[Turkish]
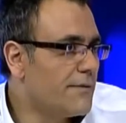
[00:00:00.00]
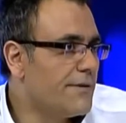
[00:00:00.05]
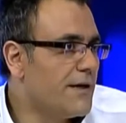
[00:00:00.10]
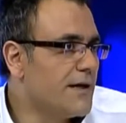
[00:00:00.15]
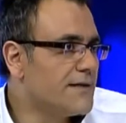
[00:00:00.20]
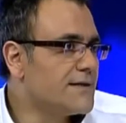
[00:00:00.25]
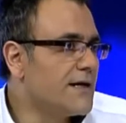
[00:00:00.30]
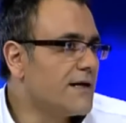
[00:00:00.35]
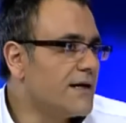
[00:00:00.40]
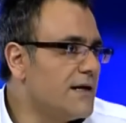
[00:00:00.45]

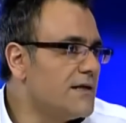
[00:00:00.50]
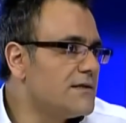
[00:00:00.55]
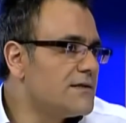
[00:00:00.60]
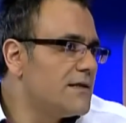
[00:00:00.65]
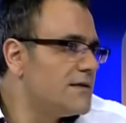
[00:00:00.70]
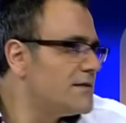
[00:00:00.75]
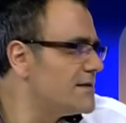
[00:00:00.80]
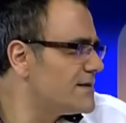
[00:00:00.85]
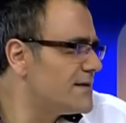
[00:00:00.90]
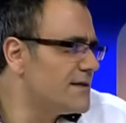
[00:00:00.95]
biraz daha oldu?
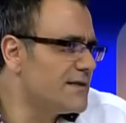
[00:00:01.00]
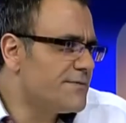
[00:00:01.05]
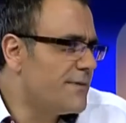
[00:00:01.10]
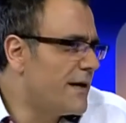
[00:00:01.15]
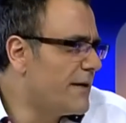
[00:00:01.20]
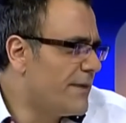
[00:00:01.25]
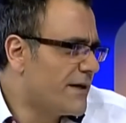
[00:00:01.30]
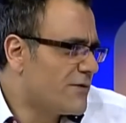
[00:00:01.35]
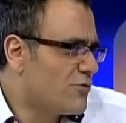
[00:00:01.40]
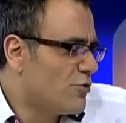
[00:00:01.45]
genişletirseniz
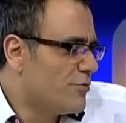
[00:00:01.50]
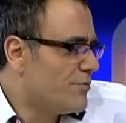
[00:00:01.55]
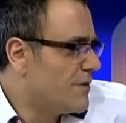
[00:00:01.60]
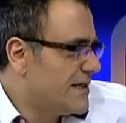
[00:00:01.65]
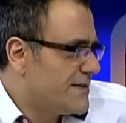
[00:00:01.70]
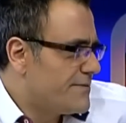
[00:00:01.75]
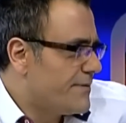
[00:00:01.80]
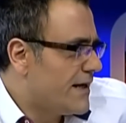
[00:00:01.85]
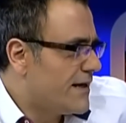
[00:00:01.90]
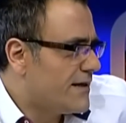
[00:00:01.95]
berbat
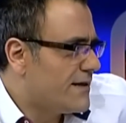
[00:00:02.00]
durumdayız belki